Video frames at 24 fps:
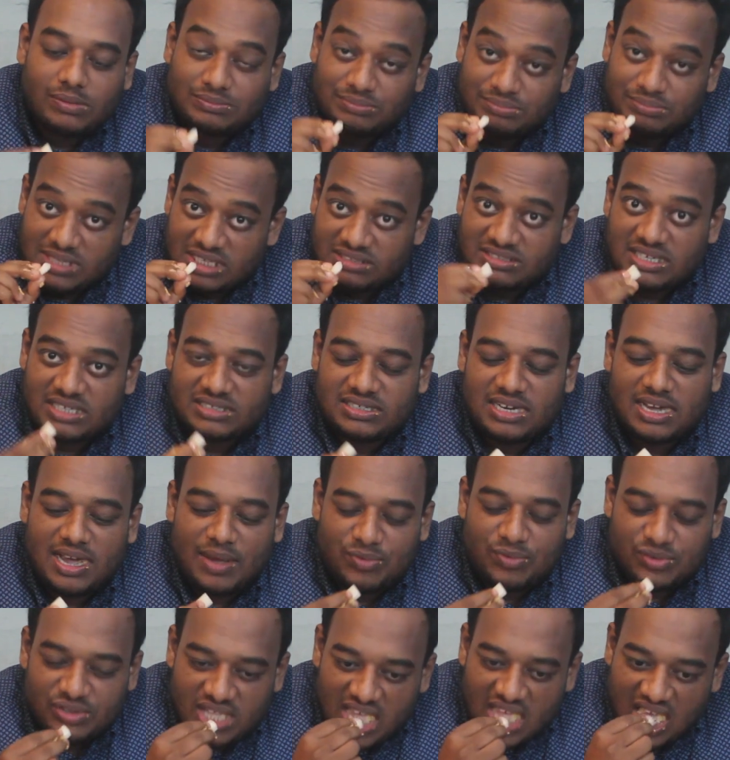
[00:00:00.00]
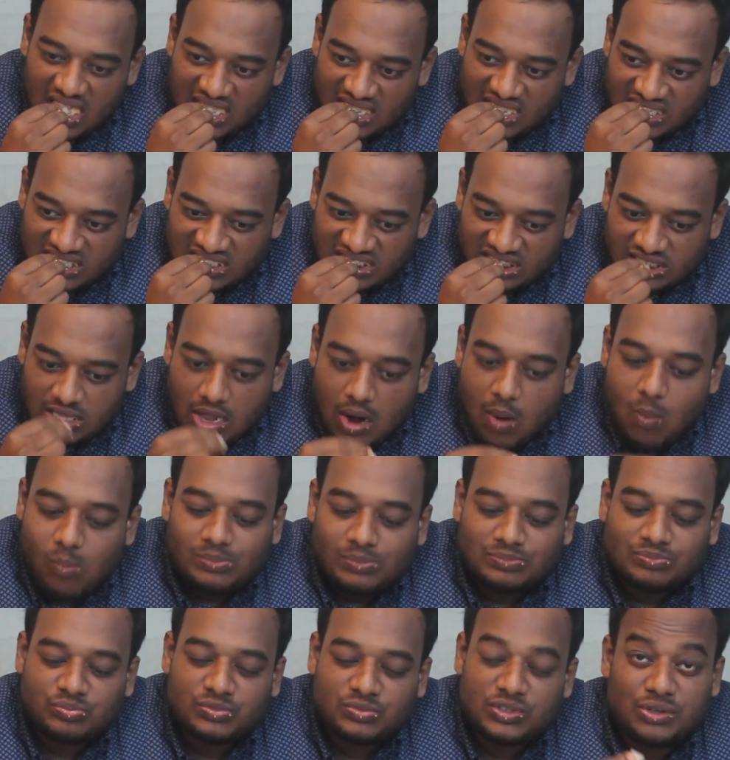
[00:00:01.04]
পেঁয়াজ এক টাকার মধ্যে
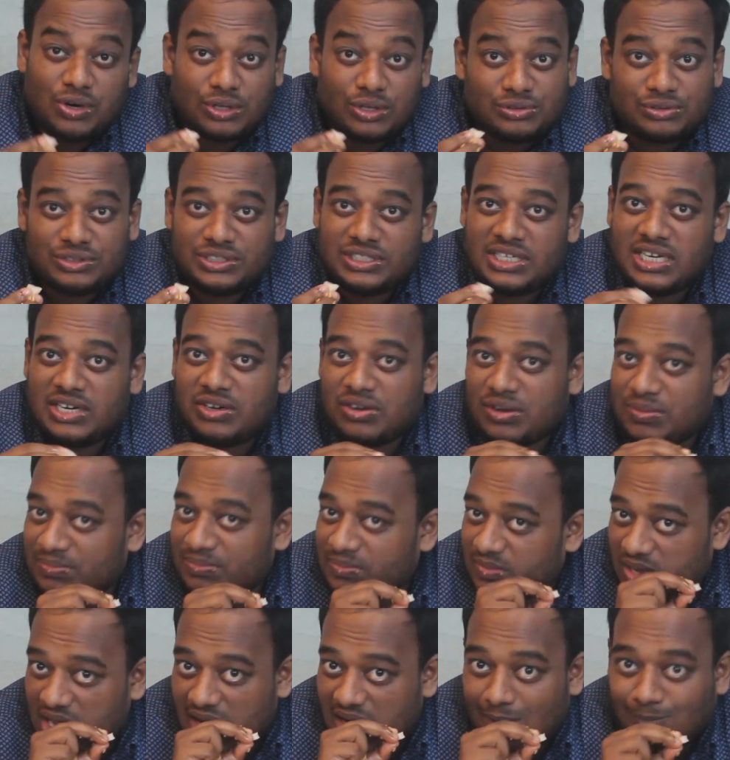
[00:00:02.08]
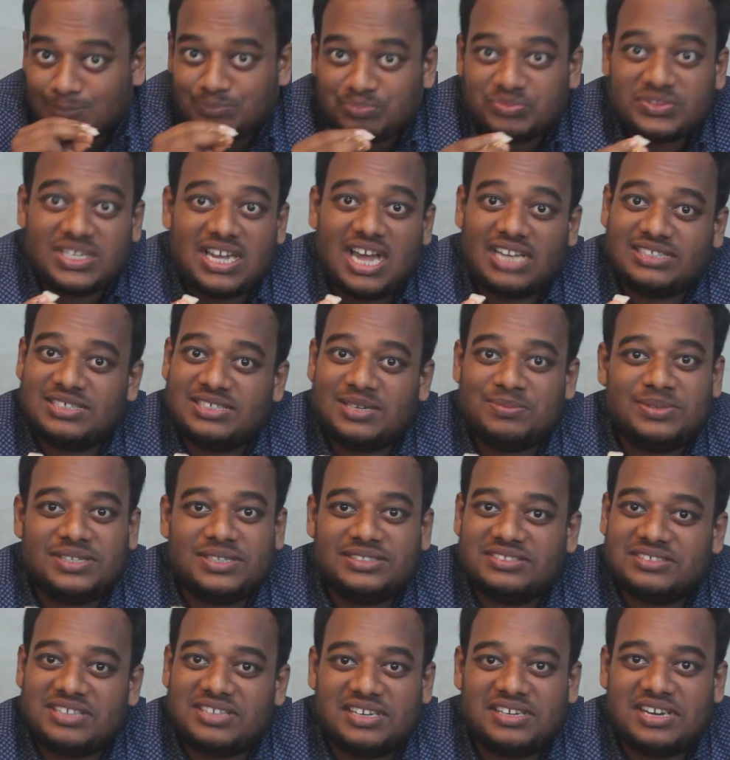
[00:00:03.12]
কতদিন এরকম কাঁচা
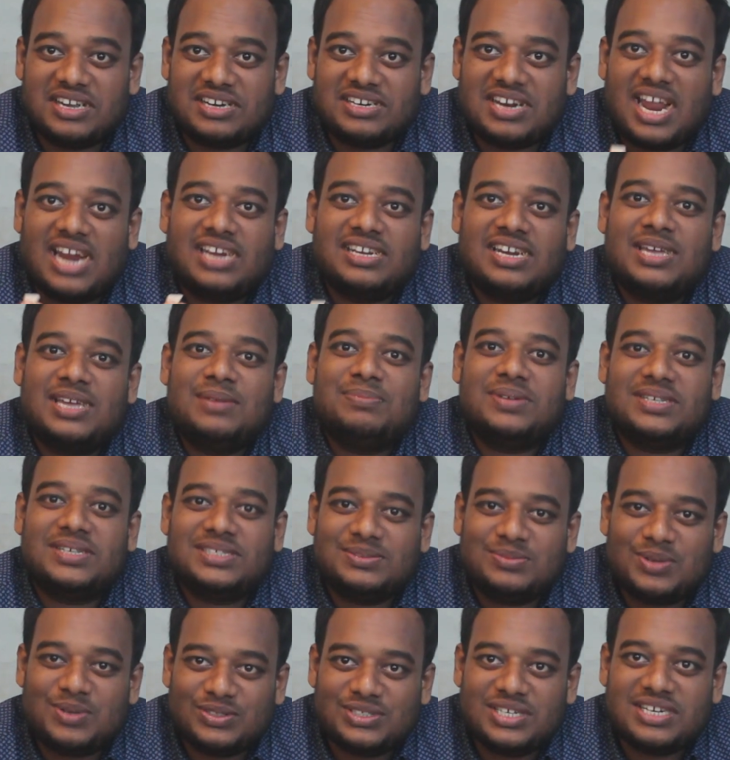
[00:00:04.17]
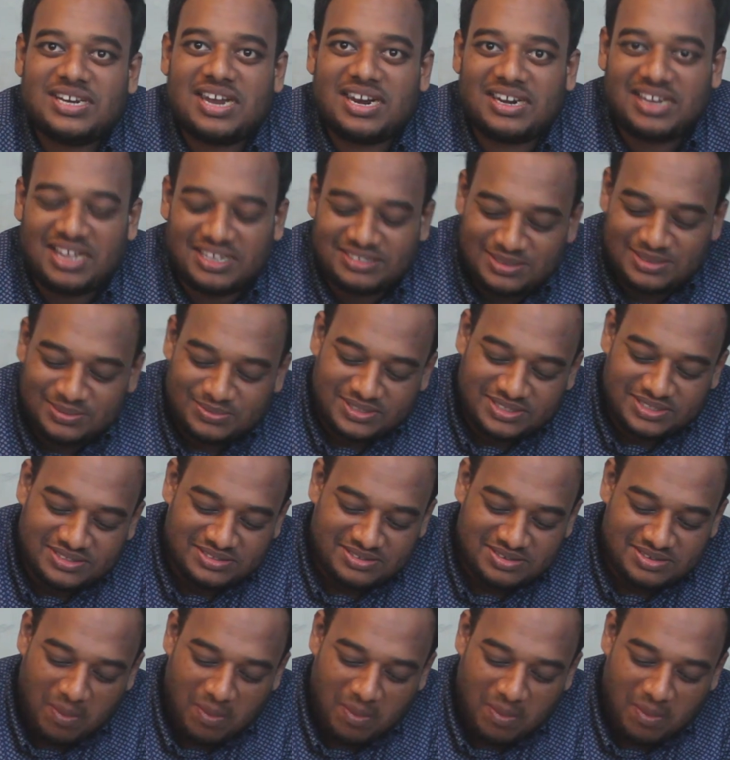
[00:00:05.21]
পেঁয়াজ খাই না রান্নাই পেঁয়াজ পাওয়া যায় না আর কাঁচা পেঁয়াজ